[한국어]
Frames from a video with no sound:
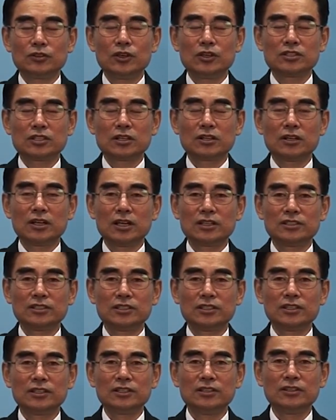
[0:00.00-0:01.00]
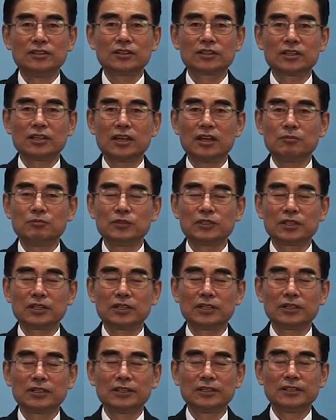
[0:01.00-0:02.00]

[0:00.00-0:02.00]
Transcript: 퇴사를 하지 이렇게 합니다.